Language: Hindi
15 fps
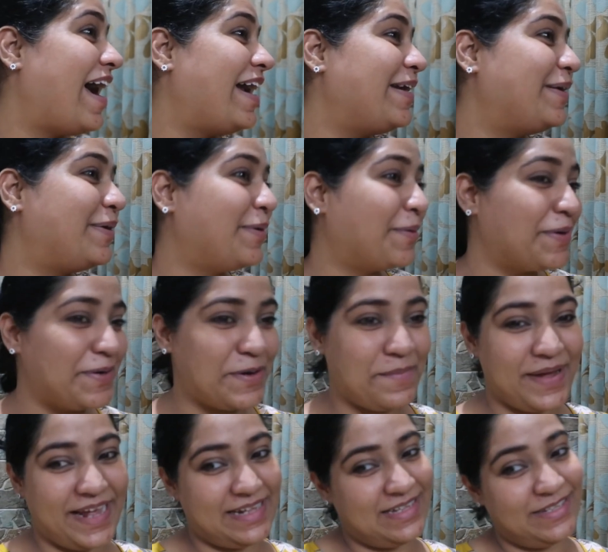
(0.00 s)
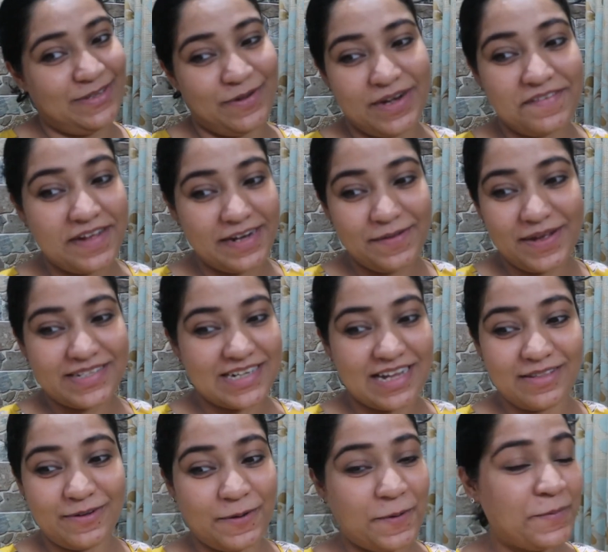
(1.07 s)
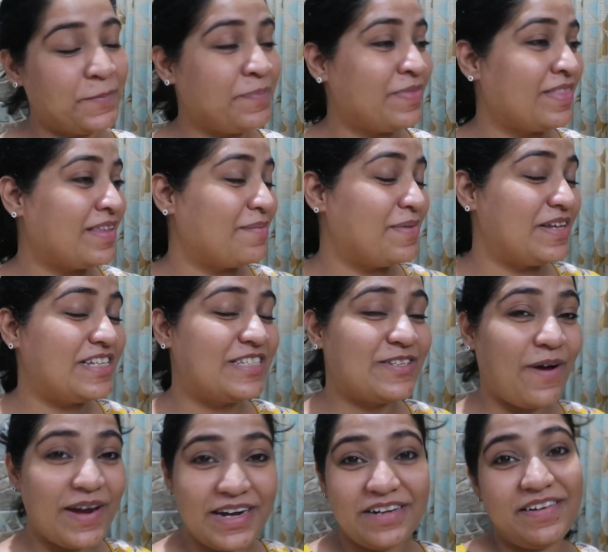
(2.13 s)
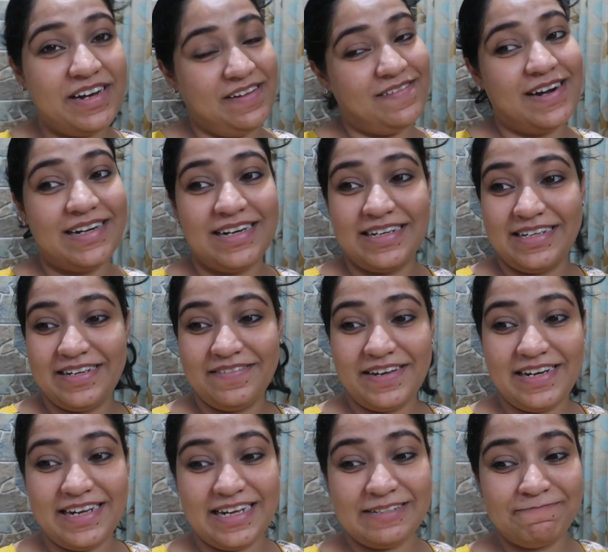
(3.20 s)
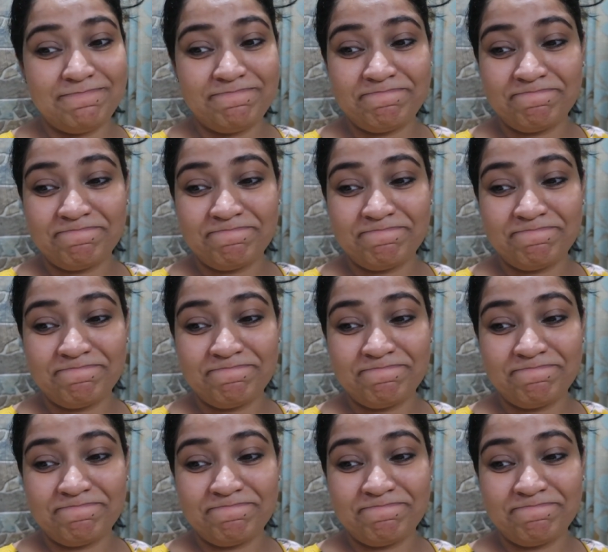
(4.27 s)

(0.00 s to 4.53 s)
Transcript: आई डोंट नो मैं कैसे सोने वाली हूँ आज रात को ये सॉलिड वाली वाट लगने वाली है